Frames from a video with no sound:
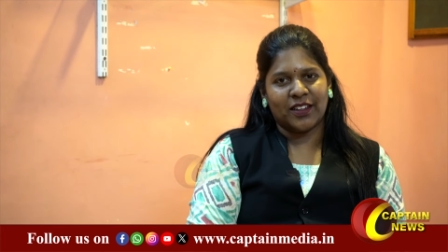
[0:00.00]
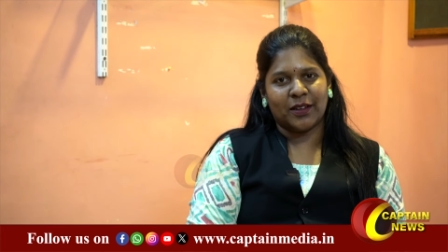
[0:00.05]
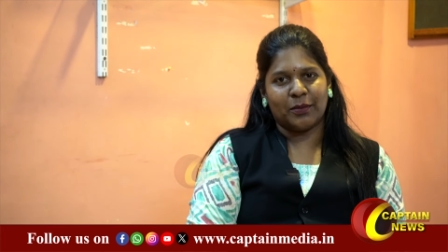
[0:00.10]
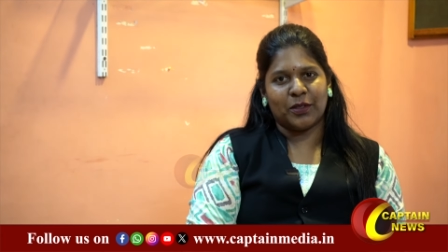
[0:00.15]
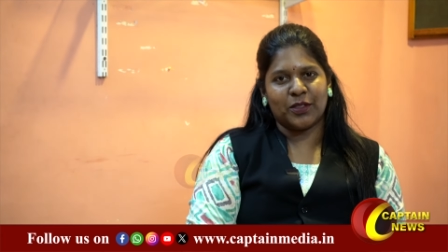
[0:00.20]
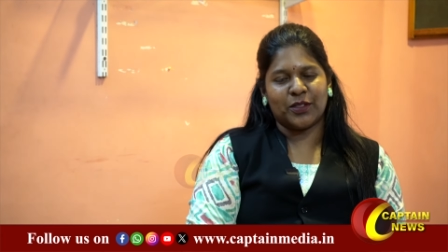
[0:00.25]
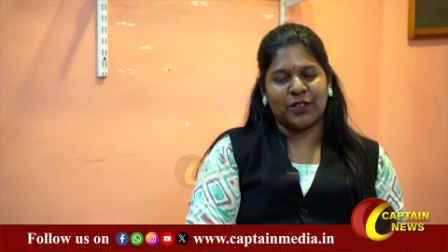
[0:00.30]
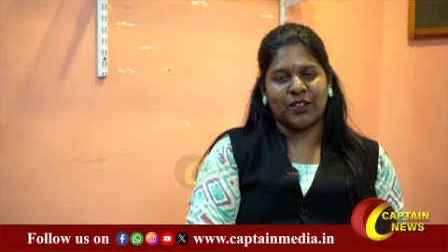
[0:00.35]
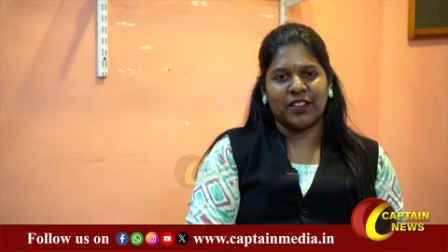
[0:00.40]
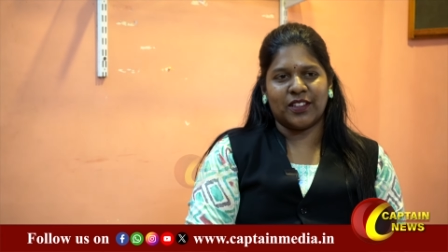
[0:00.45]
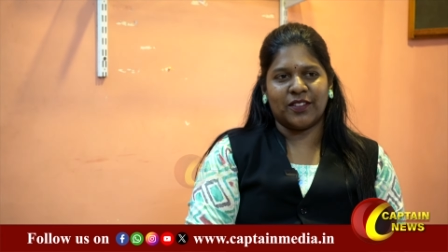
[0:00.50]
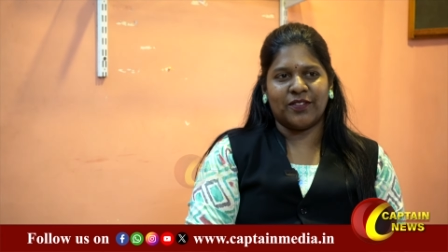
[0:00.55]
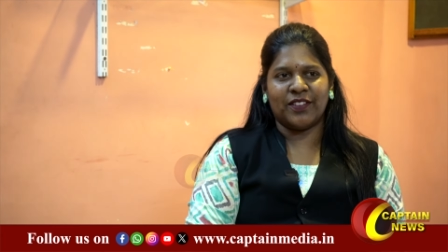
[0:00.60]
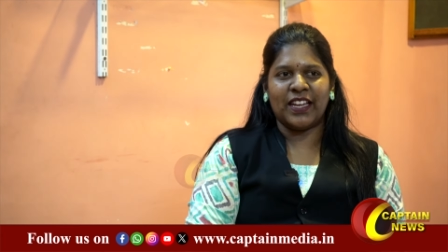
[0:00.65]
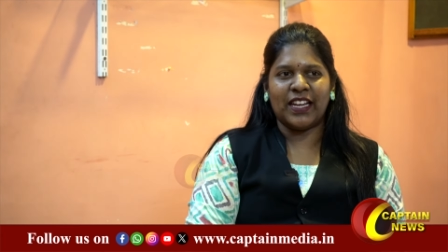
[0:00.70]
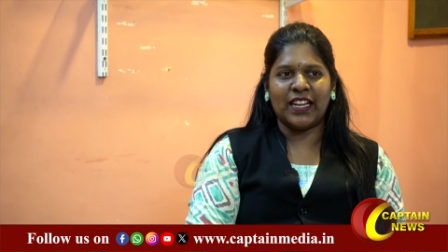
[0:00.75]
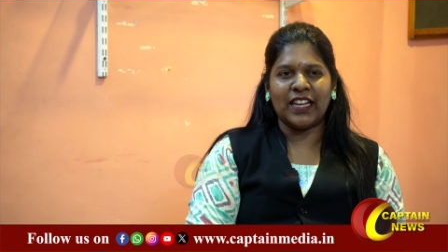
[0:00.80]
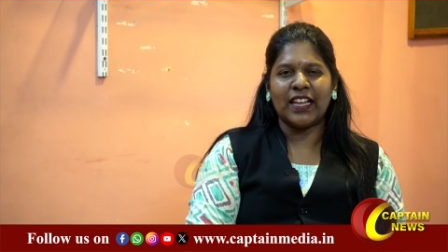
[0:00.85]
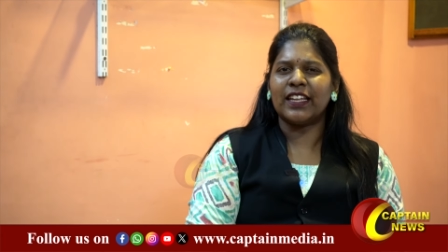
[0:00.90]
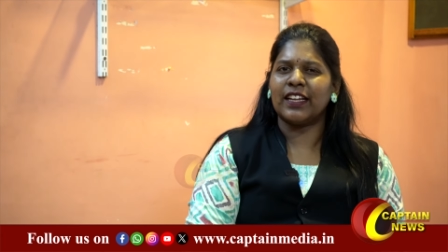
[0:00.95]
எப்படி சொல்கிறது
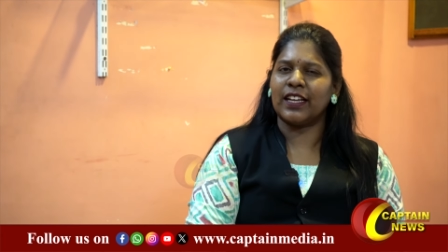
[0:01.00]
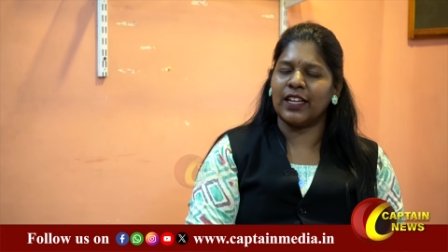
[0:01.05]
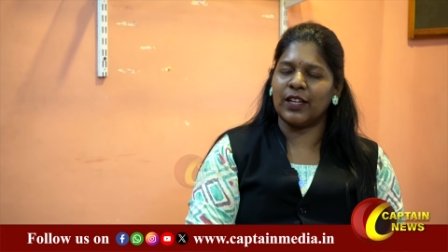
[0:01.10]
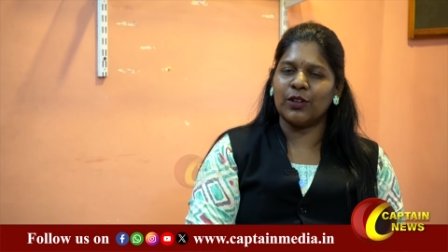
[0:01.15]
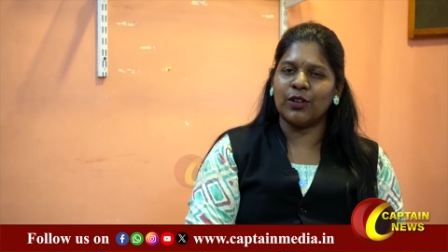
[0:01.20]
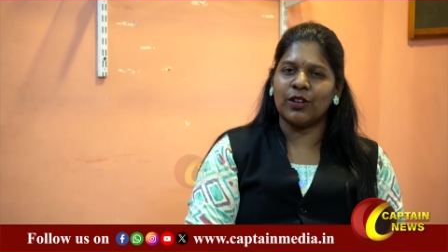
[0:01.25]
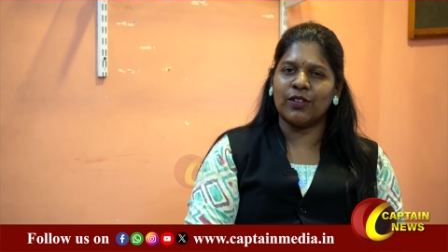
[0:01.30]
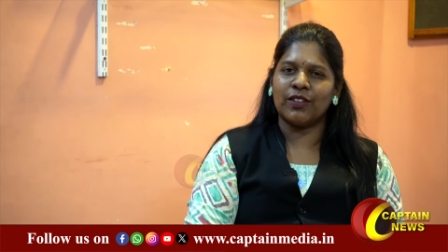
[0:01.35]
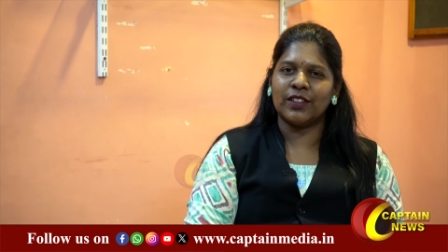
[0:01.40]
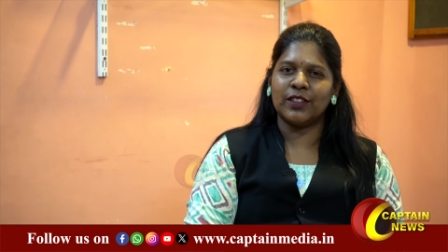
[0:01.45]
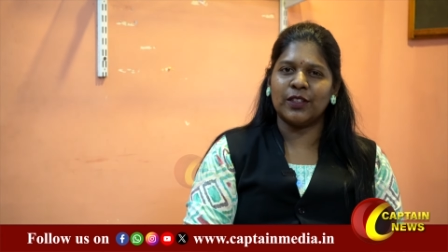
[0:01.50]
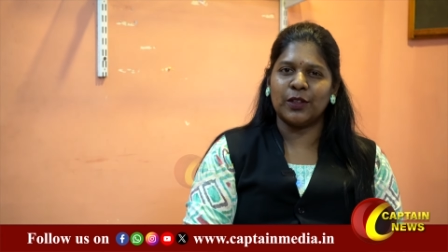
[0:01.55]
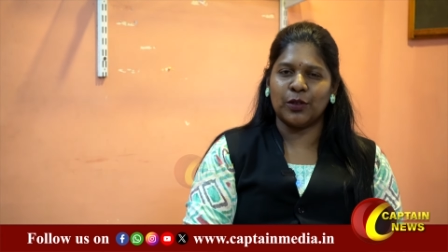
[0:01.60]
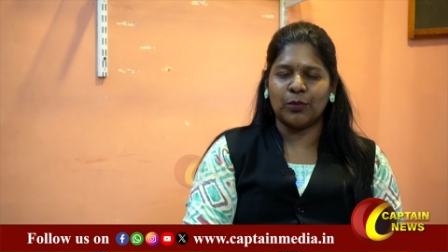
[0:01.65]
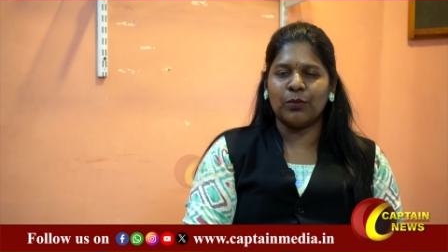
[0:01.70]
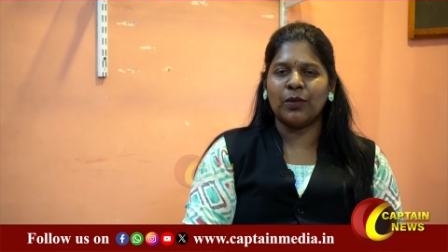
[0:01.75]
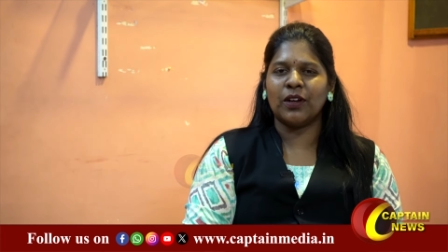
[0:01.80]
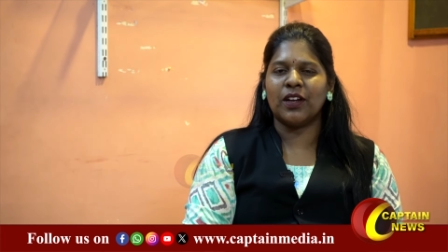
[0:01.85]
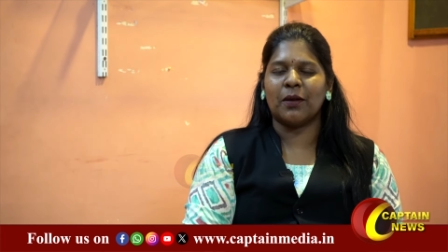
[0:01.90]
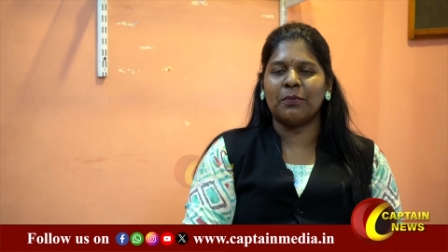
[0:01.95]
வீட்டில் இருக்கவங்க வந்து
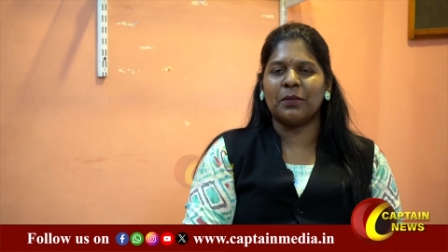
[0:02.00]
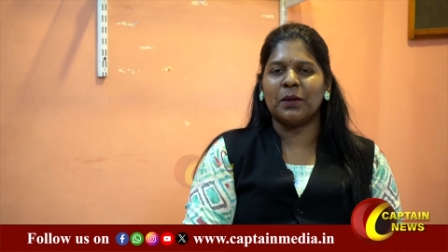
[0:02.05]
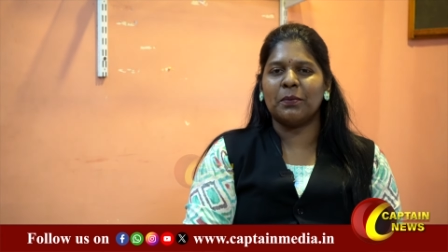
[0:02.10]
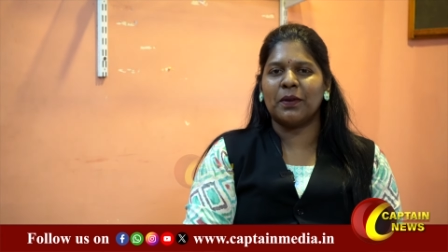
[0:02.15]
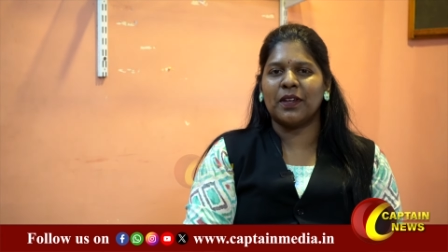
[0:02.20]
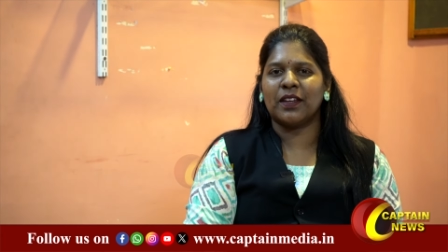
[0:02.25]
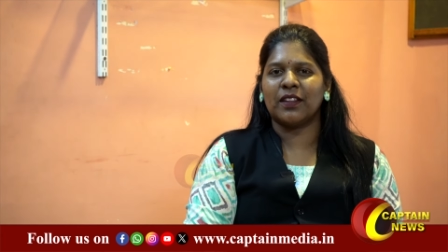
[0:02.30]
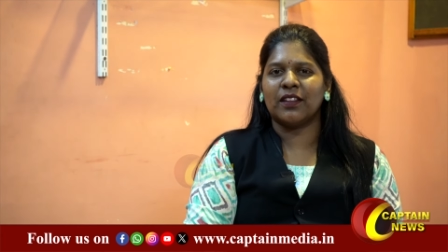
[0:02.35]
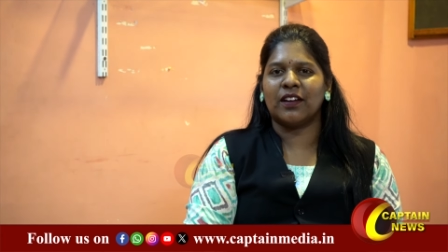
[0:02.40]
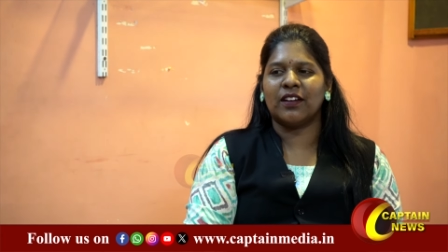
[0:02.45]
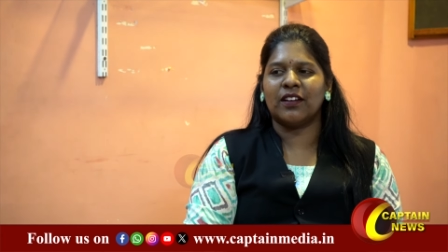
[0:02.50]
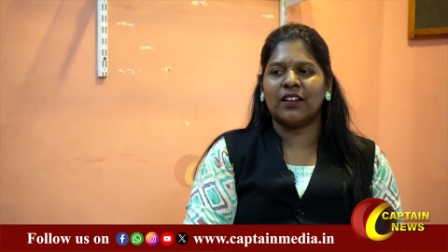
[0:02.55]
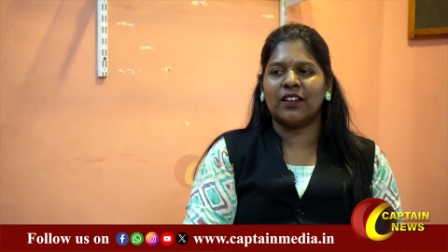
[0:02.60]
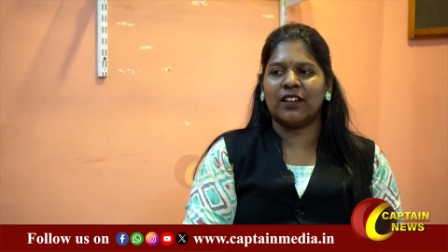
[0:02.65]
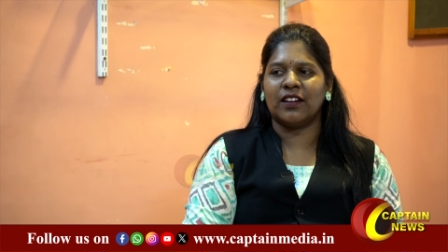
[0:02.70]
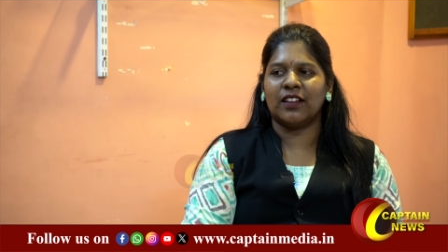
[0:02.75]
ரொம்ப கம்மி பேர் தான்